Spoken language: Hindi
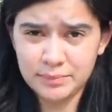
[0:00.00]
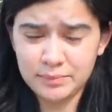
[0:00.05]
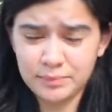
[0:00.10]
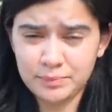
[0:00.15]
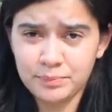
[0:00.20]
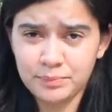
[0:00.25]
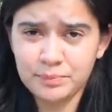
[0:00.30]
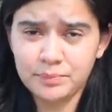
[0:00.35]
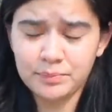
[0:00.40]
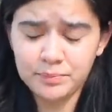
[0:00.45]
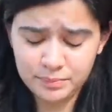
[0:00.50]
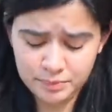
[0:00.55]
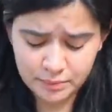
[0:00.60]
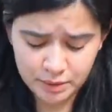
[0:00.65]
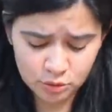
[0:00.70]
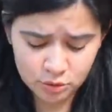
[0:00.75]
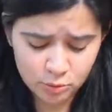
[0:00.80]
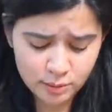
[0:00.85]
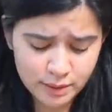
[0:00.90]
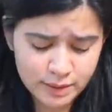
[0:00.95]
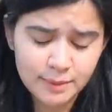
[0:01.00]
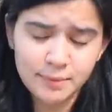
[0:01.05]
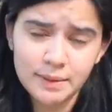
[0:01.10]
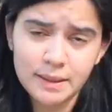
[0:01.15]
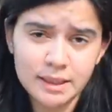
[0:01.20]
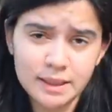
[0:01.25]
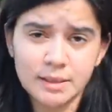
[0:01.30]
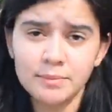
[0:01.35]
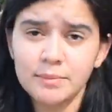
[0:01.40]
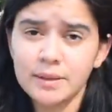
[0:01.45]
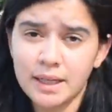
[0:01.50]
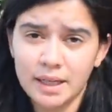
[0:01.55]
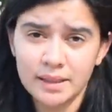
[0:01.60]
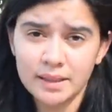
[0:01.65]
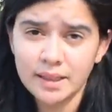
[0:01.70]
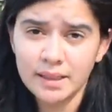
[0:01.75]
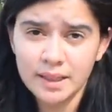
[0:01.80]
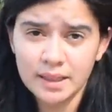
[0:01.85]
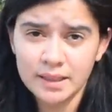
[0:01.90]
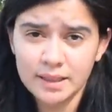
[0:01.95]
मधुबनी पेंटिंग
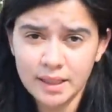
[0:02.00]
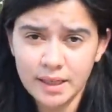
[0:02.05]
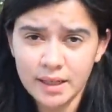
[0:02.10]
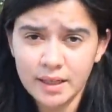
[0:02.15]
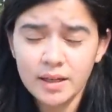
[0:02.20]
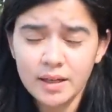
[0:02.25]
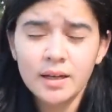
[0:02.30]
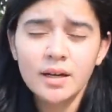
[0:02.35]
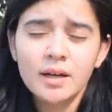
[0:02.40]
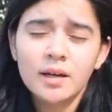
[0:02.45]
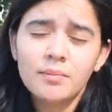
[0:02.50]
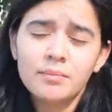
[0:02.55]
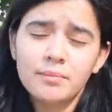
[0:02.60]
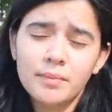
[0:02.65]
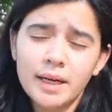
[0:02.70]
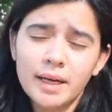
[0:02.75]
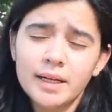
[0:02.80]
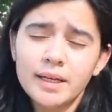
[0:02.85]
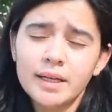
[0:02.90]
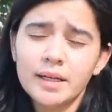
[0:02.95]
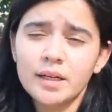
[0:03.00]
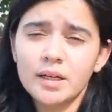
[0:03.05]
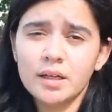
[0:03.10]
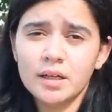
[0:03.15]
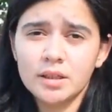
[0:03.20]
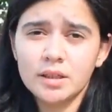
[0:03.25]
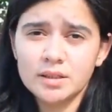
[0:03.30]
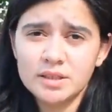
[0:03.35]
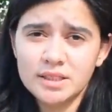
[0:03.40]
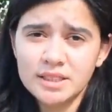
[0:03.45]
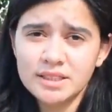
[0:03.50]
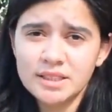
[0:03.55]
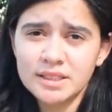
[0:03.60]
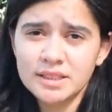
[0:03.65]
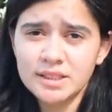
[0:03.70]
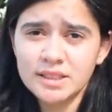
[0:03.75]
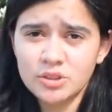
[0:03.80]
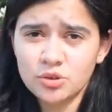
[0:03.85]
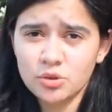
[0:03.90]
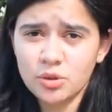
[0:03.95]
बनाने के लिए मैंने जिन
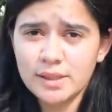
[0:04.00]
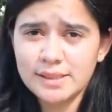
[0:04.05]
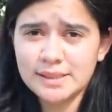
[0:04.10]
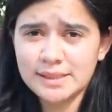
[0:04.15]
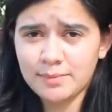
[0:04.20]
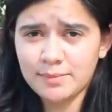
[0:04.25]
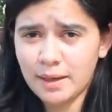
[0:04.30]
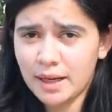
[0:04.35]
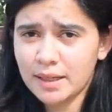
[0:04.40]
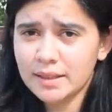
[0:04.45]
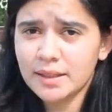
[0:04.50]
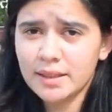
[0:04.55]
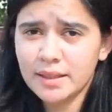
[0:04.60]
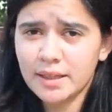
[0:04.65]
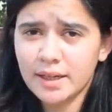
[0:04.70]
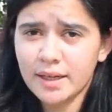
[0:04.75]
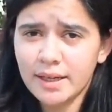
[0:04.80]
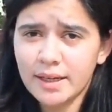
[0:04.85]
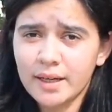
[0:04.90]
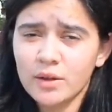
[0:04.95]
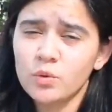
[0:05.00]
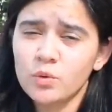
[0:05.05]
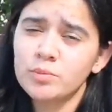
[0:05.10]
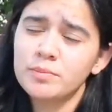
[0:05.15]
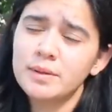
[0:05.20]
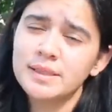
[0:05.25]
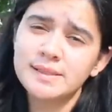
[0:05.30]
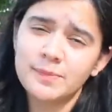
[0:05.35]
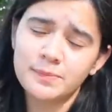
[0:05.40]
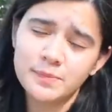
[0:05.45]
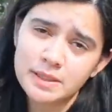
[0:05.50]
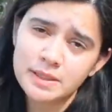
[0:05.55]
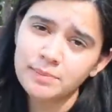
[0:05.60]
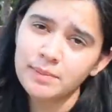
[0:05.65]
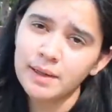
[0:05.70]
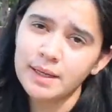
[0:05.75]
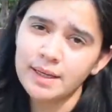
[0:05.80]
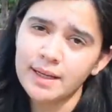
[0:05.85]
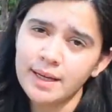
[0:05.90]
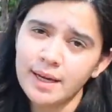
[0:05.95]
जिन चीज़ों का इस्तेमाल करा है उनमें सबसे
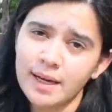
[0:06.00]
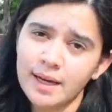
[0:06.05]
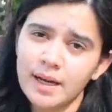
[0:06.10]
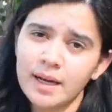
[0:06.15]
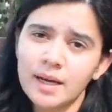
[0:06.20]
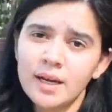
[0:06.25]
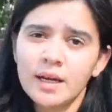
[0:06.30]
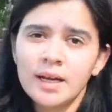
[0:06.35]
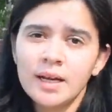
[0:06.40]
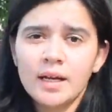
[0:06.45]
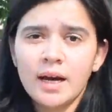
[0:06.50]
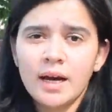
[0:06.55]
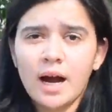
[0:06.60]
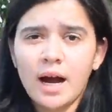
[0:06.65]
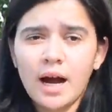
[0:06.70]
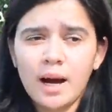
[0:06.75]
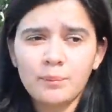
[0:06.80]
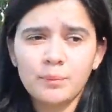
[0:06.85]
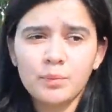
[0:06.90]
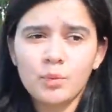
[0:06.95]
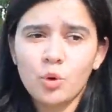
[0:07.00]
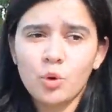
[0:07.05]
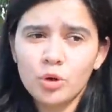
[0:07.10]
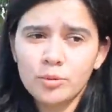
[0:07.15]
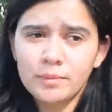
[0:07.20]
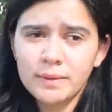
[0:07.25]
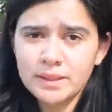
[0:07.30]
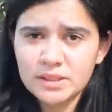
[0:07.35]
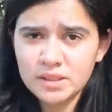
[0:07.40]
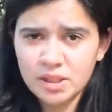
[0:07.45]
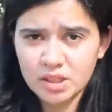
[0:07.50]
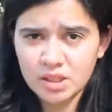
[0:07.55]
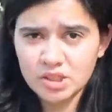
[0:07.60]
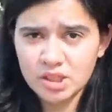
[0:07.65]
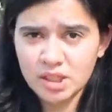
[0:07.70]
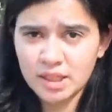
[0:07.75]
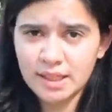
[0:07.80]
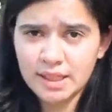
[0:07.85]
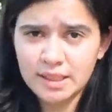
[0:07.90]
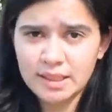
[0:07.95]
पहले है आप कोई भी
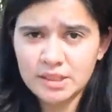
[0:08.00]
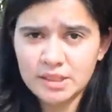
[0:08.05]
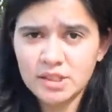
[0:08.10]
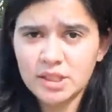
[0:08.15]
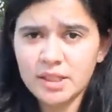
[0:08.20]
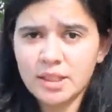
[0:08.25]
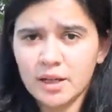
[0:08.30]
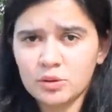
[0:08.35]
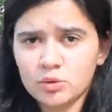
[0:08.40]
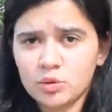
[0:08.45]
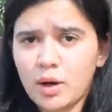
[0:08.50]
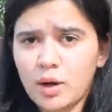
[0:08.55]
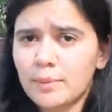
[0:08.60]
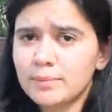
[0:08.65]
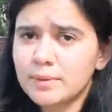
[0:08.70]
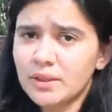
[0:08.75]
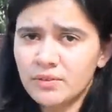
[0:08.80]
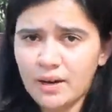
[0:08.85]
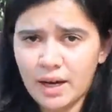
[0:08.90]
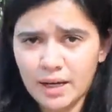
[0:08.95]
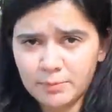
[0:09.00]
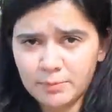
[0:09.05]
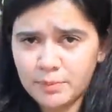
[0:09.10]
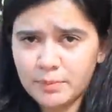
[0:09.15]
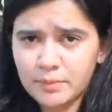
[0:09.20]
स्ट्रक्चर ले लीजिए या तो आप दीवार